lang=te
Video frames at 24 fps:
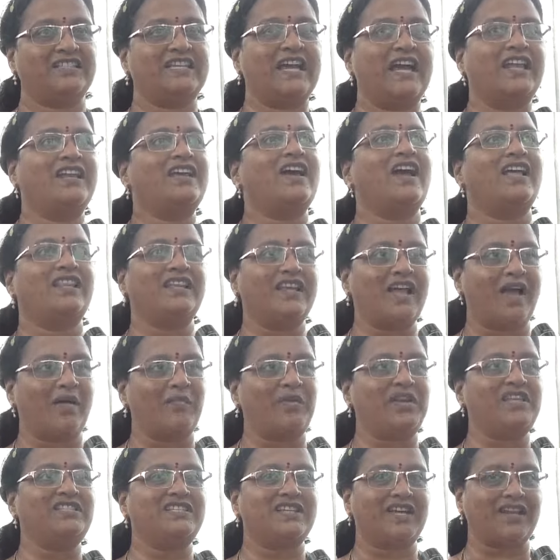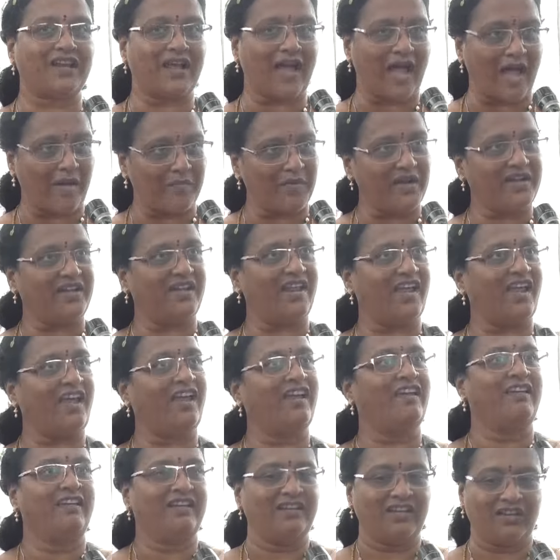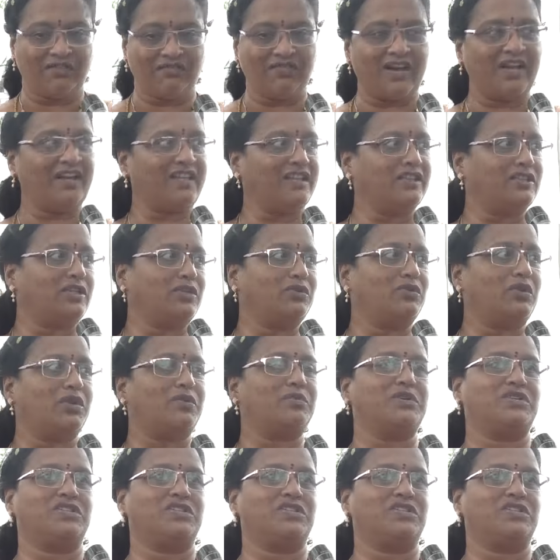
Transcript: జనం అది గమనించారు కాబట్టే ఇవాళ ఇంత దూరం